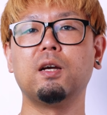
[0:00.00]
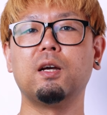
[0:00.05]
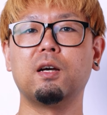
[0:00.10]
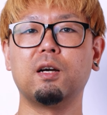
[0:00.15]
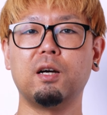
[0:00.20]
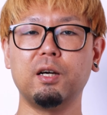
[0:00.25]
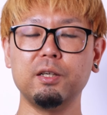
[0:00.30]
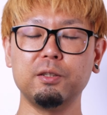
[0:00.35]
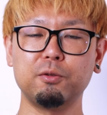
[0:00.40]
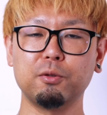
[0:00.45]

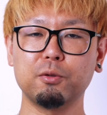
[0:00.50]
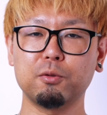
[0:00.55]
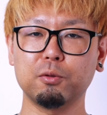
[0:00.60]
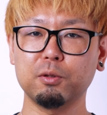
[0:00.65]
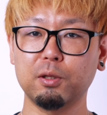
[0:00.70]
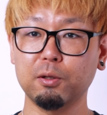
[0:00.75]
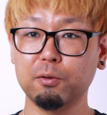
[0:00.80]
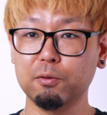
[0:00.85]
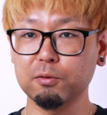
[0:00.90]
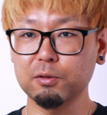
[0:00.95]
はい、というこ
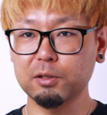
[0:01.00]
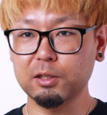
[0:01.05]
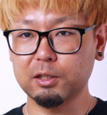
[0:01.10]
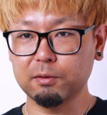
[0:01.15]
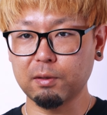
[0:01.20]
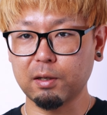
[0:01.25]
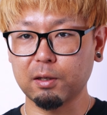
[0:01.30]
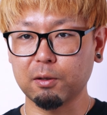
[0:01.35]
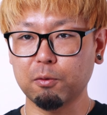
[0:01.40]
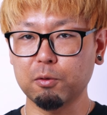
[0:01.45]
とで本
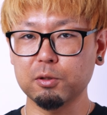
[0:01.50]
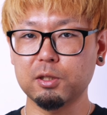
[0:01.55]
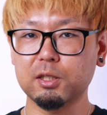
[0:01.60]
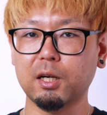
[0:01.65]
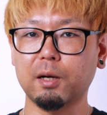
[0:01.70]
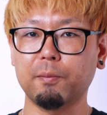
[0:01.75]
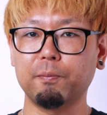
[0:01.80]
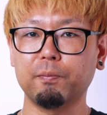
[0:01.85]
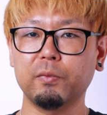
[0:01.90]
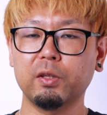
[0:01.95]
日はこち
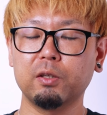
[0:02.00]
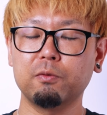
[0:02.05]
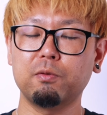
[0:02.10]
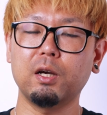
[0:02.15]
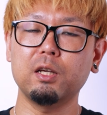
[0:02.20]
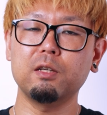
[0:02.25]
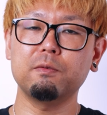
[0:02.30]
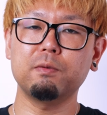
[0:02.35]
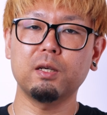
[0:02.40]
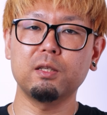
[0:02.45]
ら、
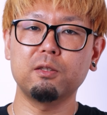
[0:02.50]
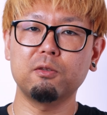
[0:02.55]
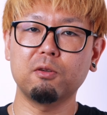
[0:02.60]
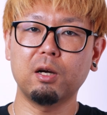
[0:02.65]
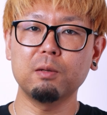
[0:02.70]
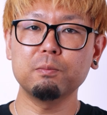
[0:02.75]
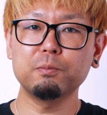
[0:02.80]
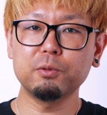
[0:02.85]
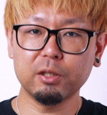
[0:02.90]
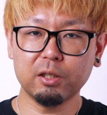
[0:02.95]
ファイファインの
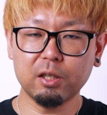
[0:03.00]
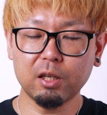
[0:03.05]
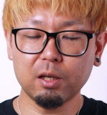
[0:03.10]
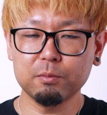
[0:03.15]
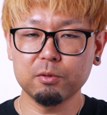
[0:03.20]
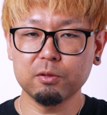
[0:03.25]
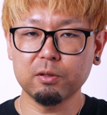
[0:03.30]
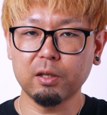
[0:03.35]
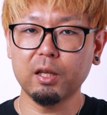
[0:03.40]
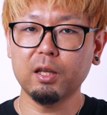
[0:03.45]

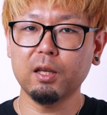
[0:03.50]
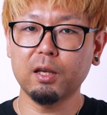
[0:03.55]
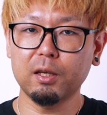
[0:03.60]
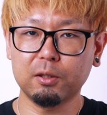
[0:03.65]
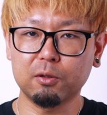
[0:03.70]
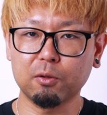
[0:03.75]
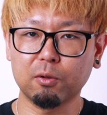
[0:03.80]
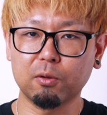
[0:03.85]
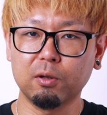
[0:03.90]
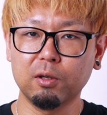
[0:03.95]
アンプリゲーム
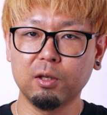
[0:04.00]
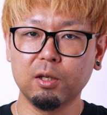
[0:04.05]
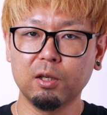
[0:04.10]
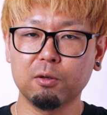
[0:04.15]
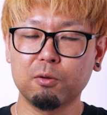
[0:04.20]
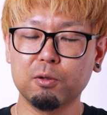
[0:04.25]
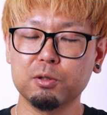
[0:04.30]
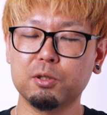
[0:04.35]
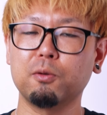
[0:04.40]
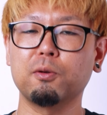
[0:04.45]
8
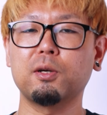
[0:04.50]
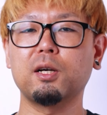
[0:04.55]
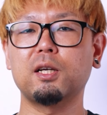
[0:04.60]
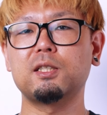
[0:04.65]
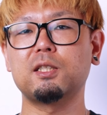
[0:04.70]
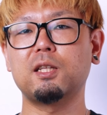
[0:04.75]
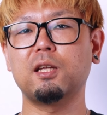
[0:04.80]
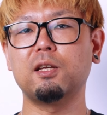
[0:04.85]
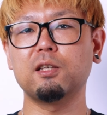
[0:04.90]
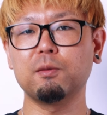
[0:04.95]
ご紹介
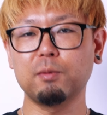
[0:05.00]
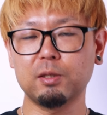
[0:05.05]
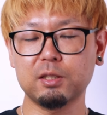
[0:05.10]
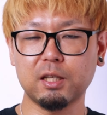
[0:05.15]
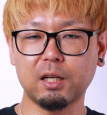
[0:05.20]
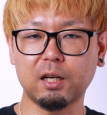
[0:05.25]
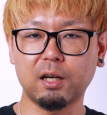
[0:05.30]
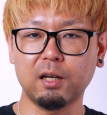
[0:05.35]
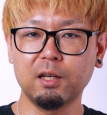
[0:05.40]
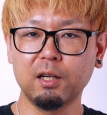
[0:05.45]
していきまし
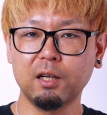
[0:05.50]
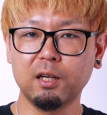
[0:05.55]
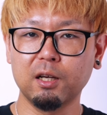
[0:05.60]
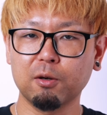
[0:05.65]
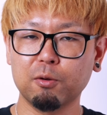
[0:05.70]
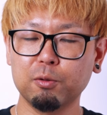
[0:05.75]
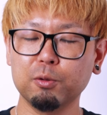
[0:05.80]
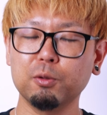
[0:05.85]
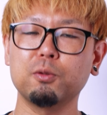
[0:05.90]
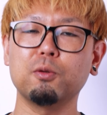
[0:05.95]
た。
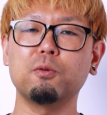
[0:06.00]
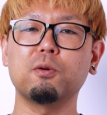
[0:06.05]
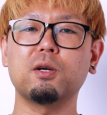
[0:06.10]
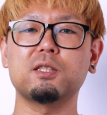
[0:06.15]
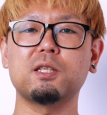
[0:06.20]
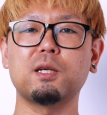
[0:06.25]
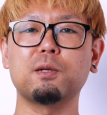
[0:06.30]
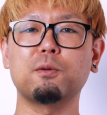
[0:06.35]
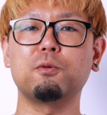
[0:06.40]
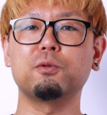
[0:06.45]
この動画
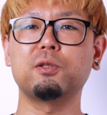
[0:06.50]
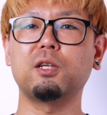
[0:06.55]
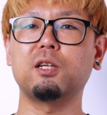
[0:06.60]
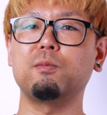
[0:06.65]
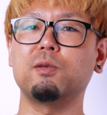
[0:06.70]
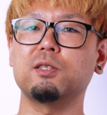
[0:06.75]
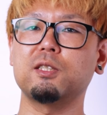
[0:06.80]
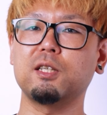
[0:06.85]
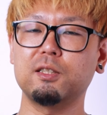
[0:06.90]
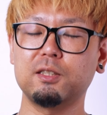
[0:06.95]
参考になり
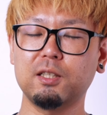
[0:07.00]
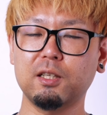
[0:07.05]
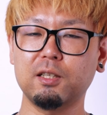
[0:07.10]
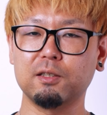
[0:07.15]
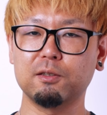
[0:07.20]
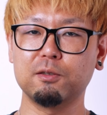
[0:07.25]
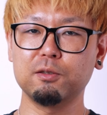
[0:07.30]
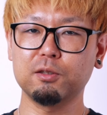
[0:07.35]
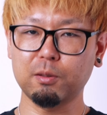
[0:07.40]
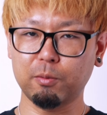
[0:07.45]
ましたら、ぜひ
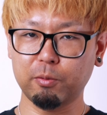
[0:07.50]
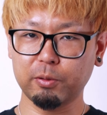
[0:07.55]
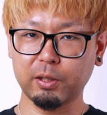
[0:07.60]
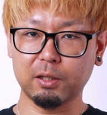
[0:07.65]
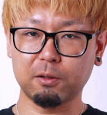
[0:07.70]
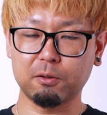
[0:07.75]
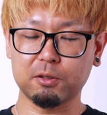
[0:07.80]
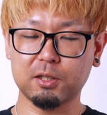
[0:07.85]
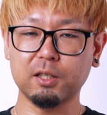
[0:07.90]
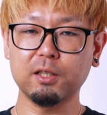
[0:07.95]

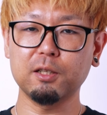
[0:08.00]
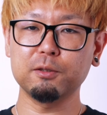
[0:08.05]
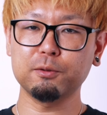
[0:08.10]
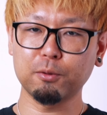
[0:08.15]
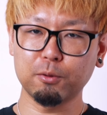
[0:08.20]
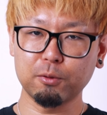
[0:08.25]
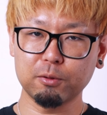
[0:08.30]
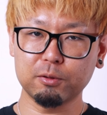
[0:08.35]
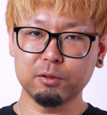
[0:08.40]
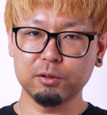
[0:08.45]
グッドボタンとチャンネル
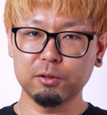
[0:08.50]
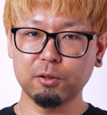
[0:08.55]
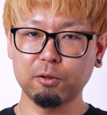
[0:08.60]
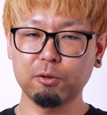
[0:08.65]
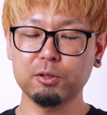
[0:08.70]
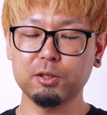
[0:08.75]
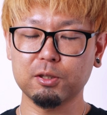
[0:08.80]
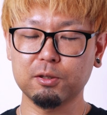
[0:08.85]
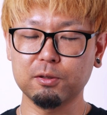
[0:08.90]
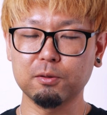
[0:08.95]
登録よ
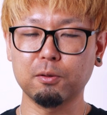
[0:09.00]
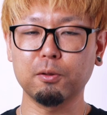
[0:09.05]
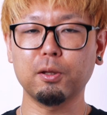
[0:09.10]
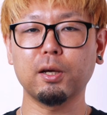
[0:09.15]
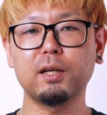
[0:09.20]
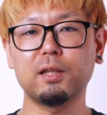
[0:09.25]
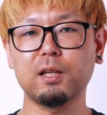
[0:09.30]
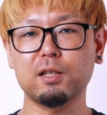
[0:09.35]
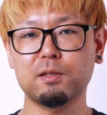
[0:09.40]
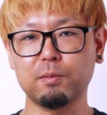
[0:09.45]
ろしくお願
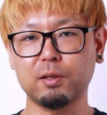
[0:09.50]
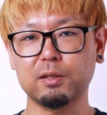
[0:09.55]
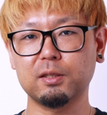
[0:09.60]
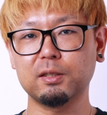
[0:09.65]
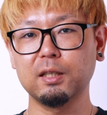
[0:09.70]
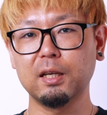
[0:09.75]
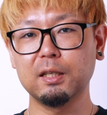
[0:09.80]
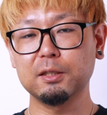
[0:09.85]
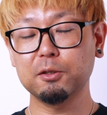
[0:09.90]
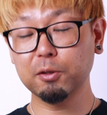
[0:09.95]
いいたしま
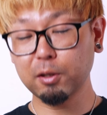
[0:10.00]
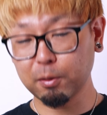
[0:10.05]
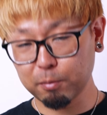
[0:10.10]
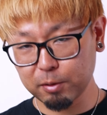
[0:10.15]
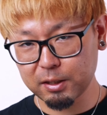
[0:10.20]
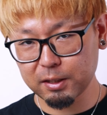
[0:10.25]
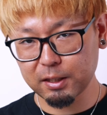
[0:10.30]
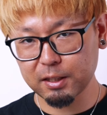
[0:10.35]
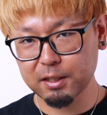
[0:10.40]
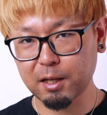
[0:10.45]
す。それでは
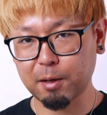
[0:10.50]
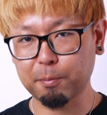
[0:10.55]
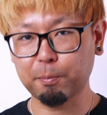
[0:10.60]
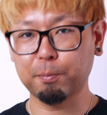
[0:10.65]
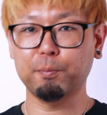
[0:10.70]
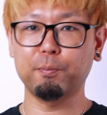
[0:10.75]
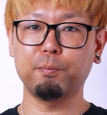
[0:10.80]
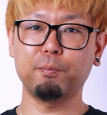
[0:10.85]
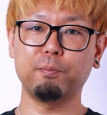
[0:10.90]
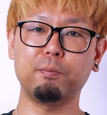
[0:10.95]
みっちーでした。
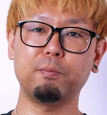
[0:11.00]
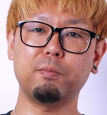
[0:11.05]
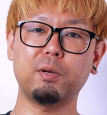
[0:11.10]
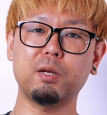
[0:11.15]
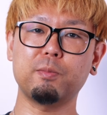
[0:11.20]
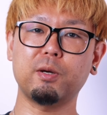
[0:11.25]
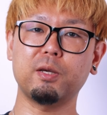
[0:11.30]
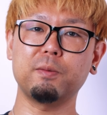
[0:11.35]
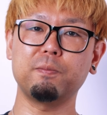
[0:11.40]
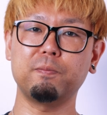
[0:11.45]

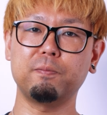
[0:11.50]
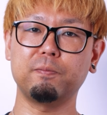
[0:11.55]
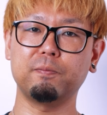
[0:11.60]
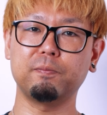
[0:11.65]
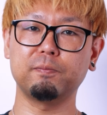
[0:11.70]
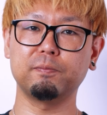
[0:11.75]
バイバイ。